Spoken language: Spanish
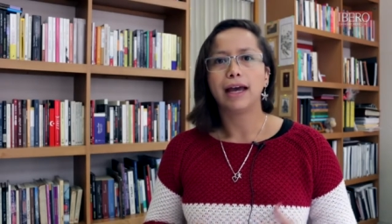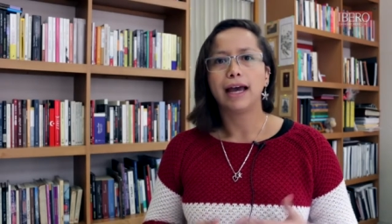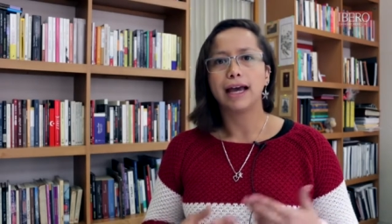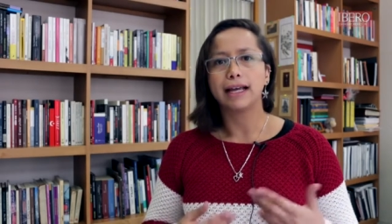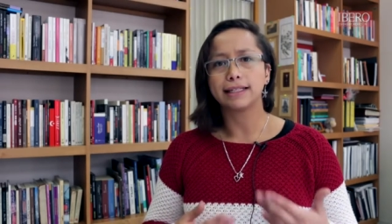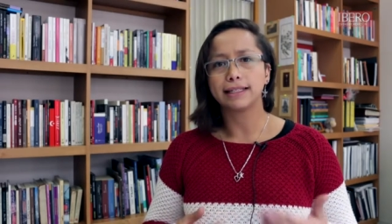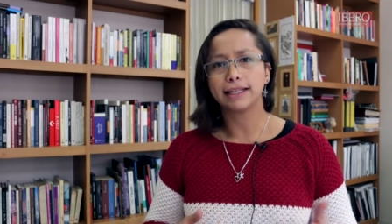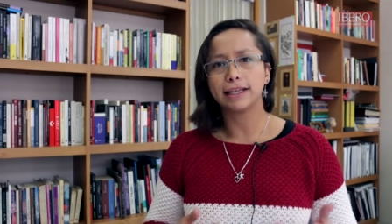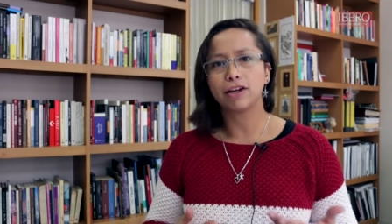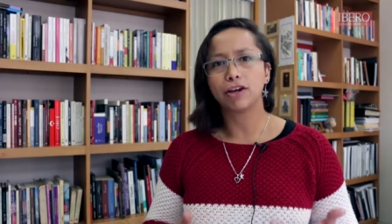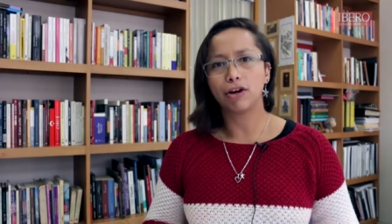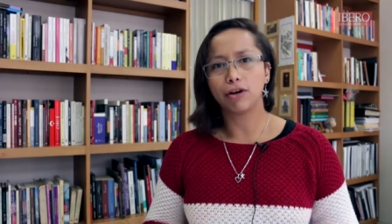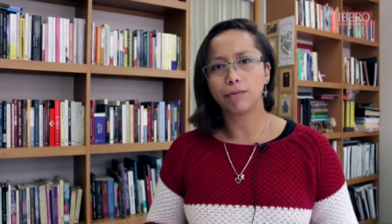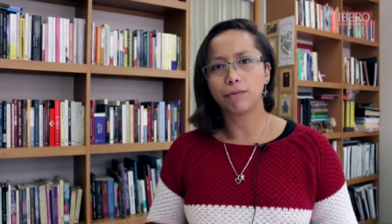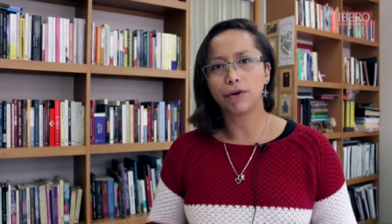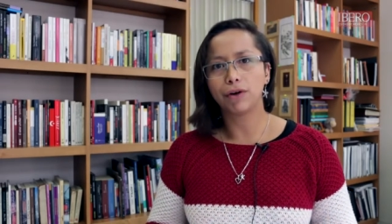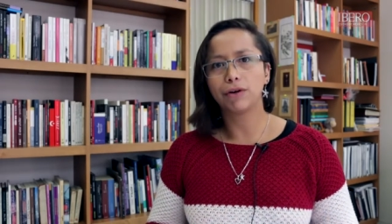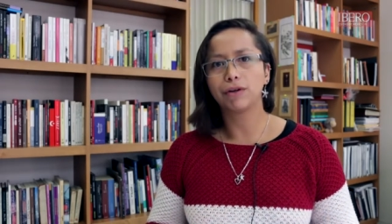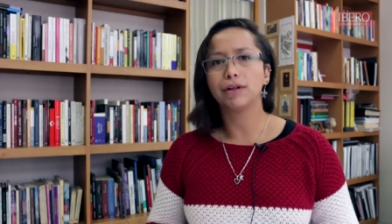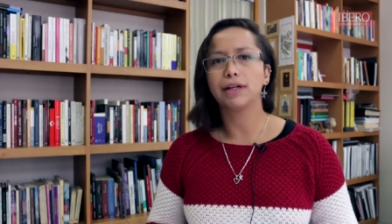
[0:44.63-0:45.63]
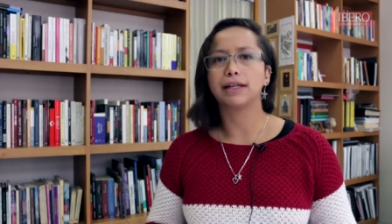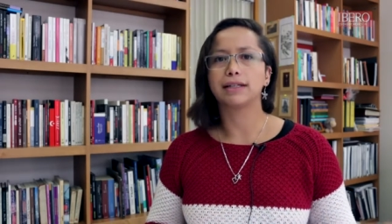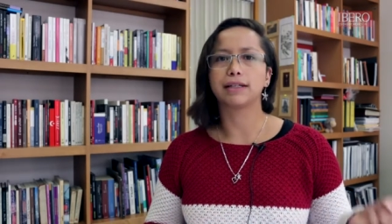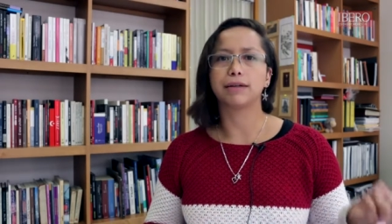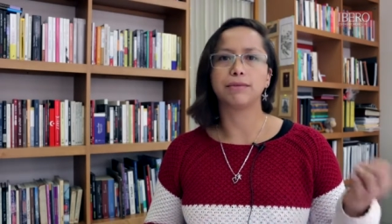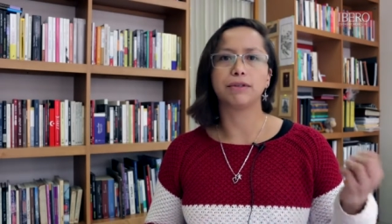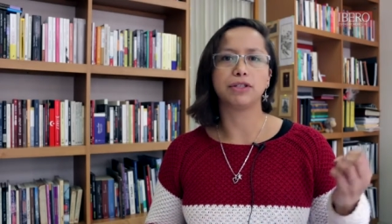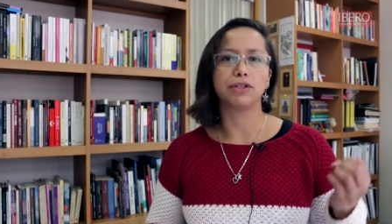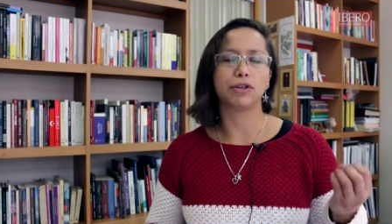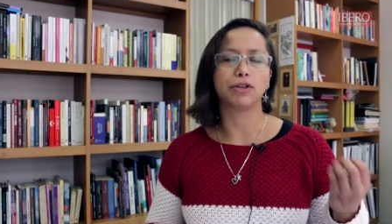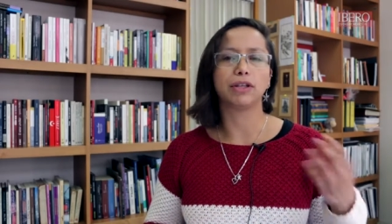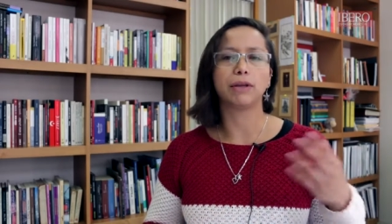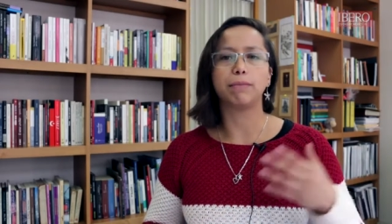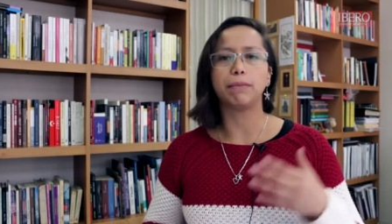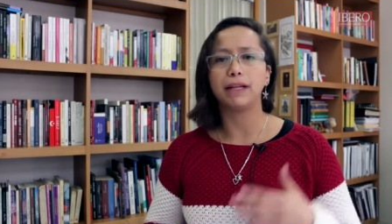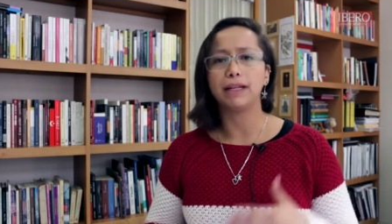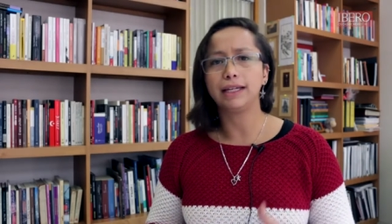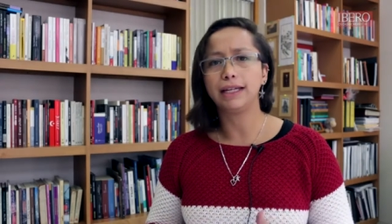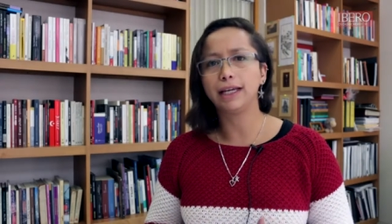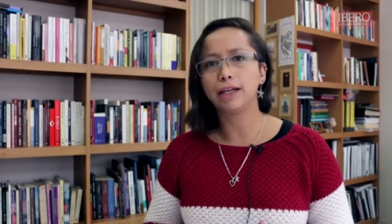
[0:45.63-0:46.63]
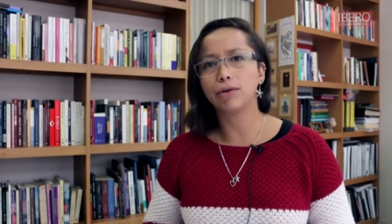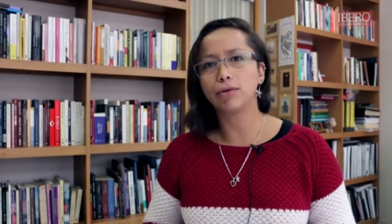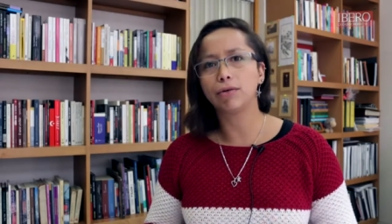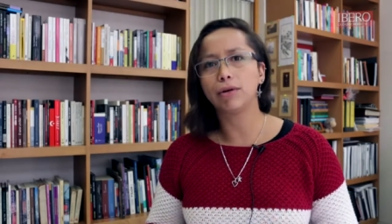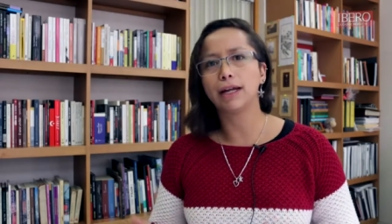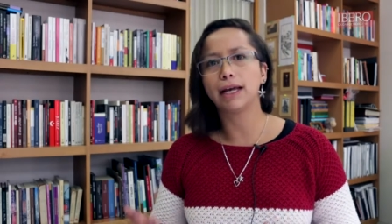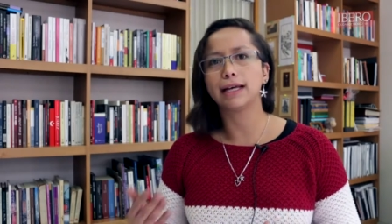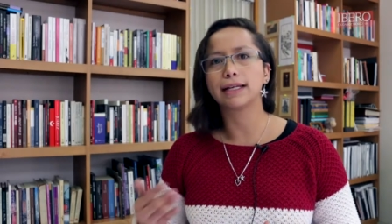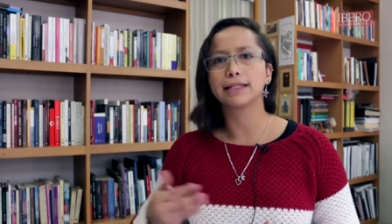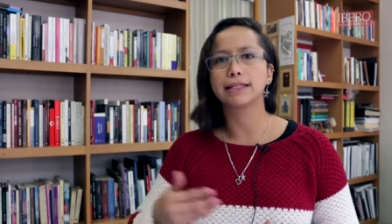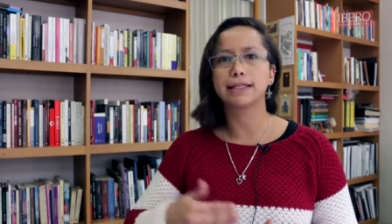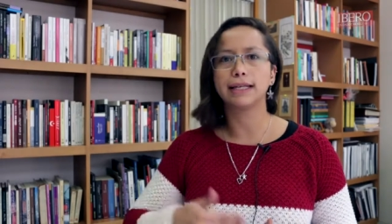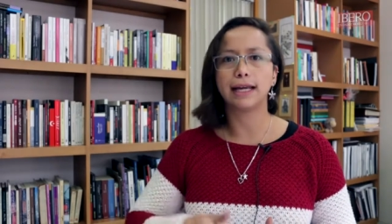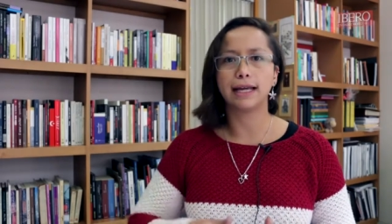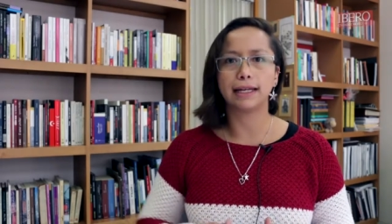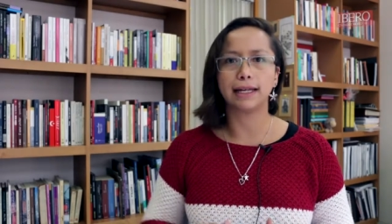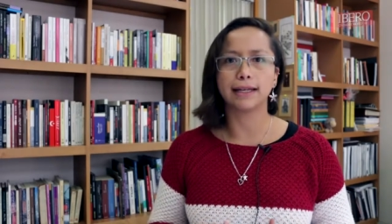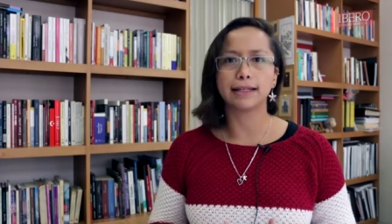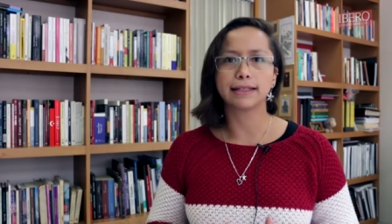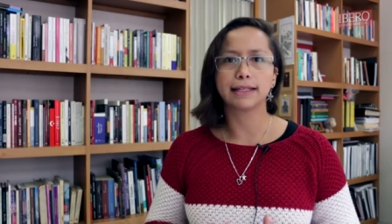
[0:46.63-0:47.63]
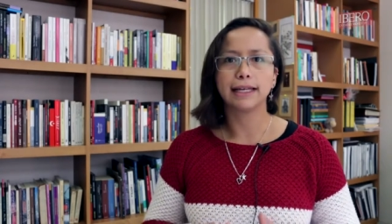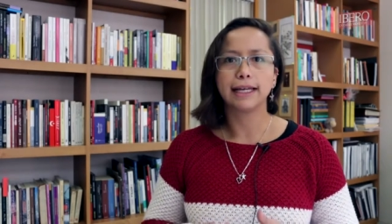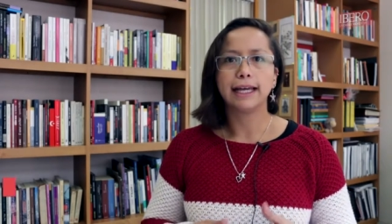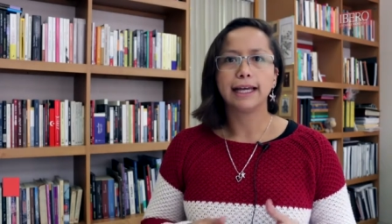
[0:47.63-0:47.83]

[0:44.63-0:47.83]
así como la revisión de películas, series,